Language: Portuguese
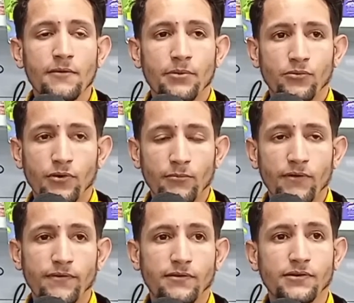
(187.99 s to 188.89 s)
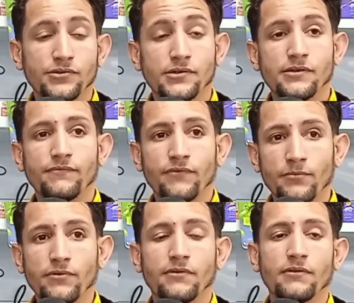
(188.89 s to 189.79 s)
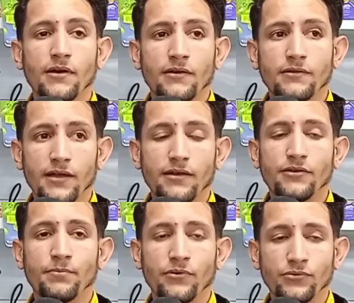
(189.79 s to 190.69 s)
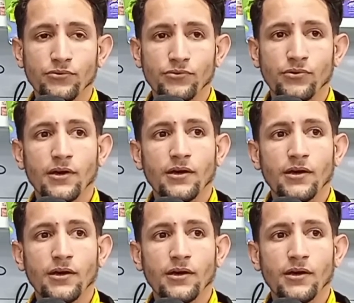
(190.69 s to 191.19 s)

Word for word: procura a Móveis Cândido que vamos ter esse produto.